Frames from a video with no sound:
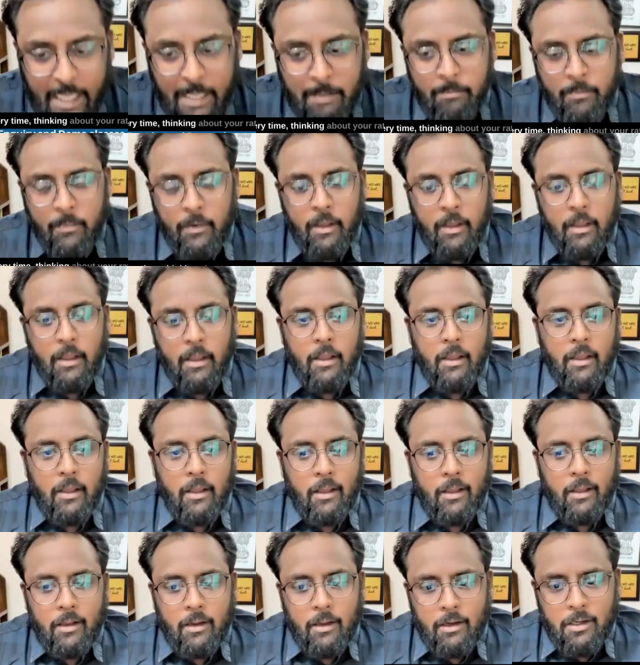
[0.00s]
टाइम
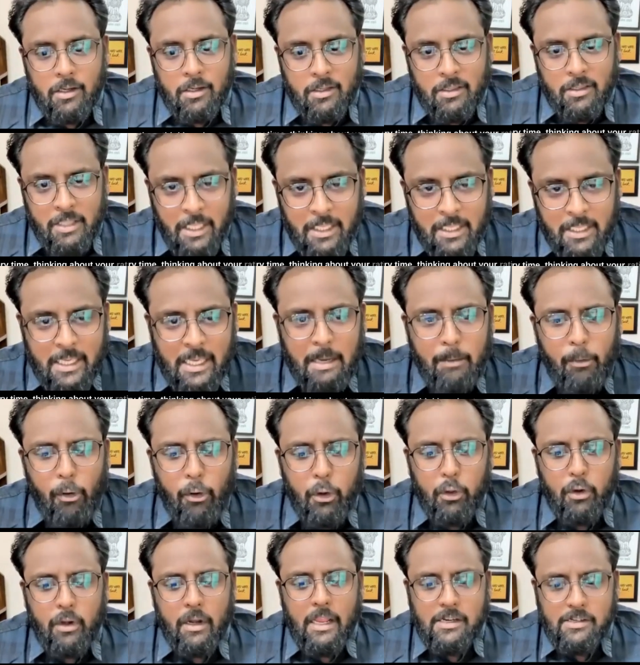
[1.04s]
thinking
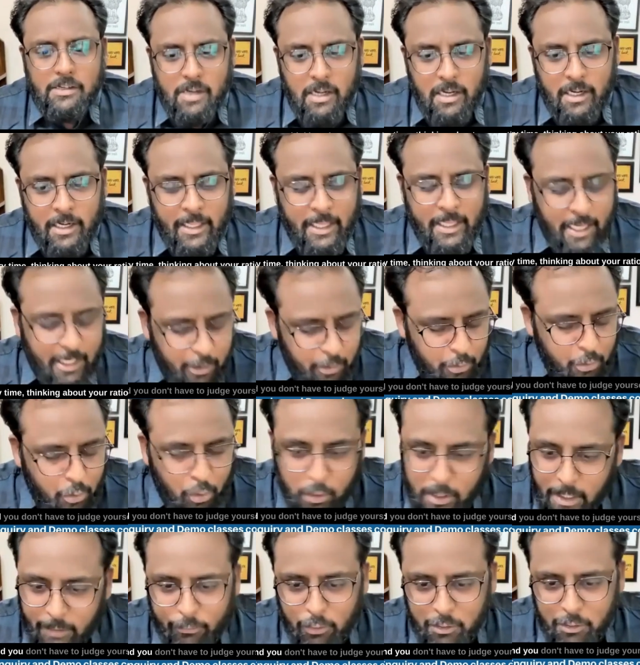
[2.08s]
about your rationality and you
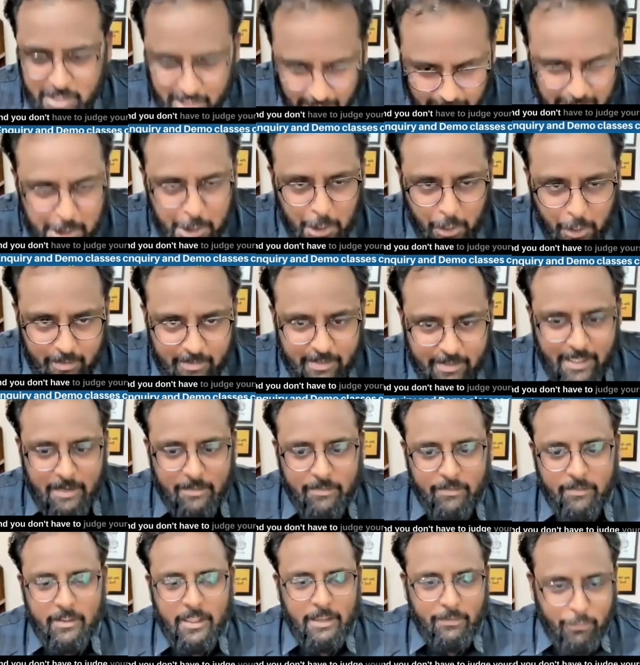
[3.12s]
don't have to judge
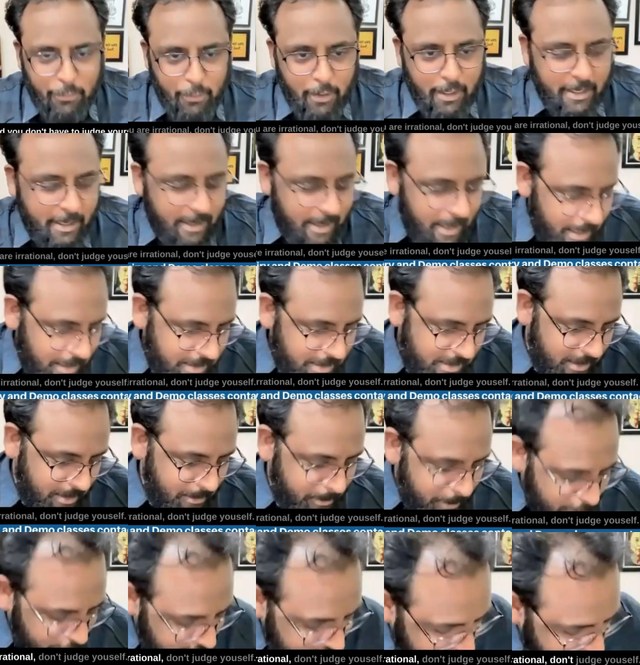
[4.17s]
yourself if you are
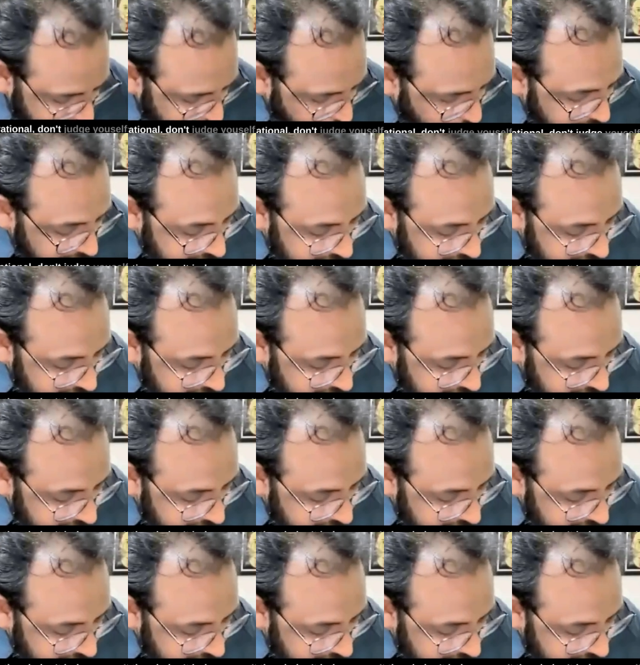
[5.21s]
irrational because if you